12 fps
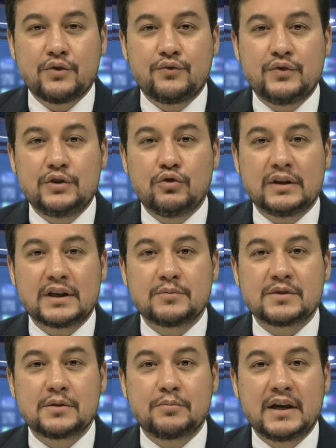
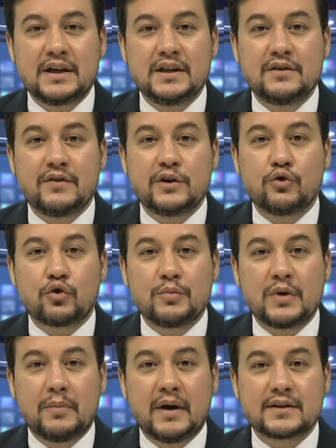Videolarımızı beğenir ve yorum
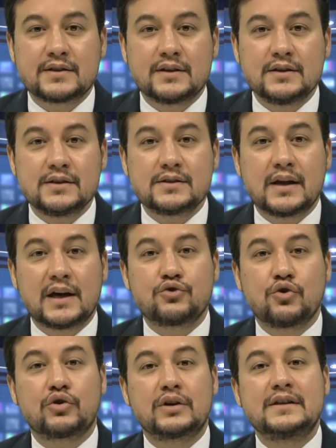yaparsanız daha
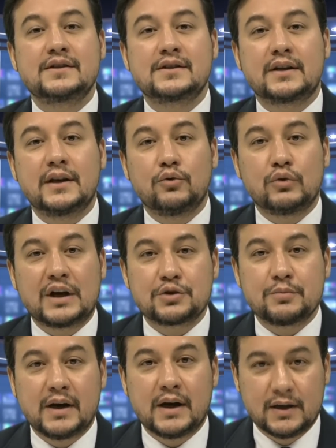çok insana
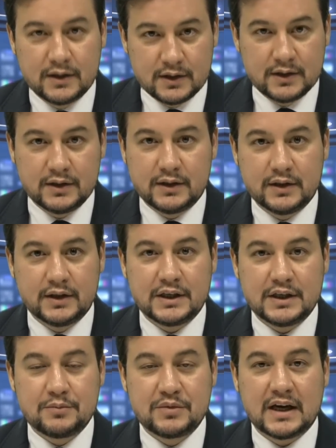ulaşma e,
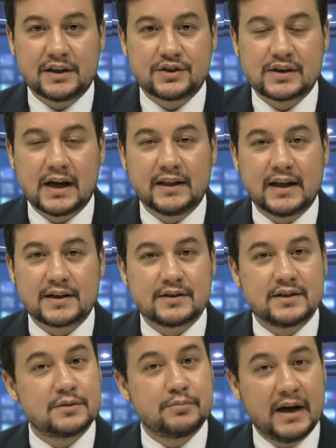imkanı
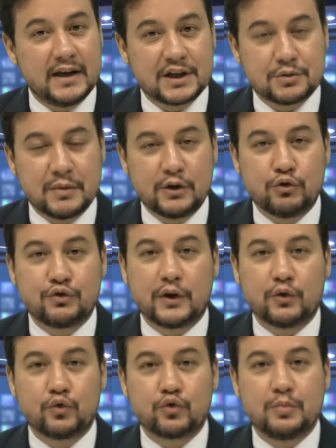sağlarsınız. Paylaşmayı lütfen
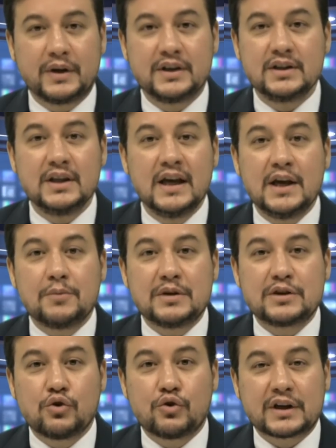unutmayın. Bir
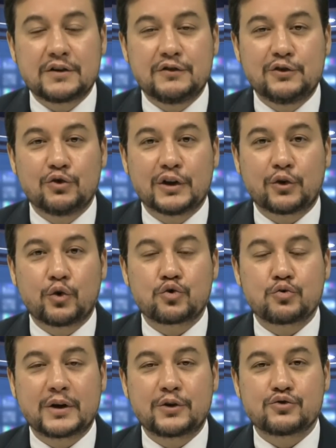sonraki videoda
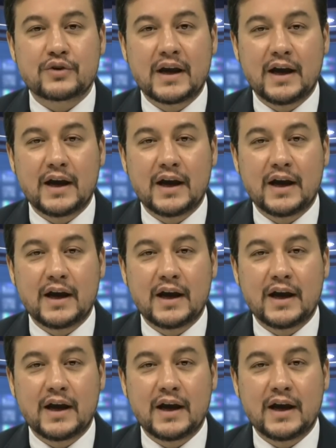görüşmek üzere.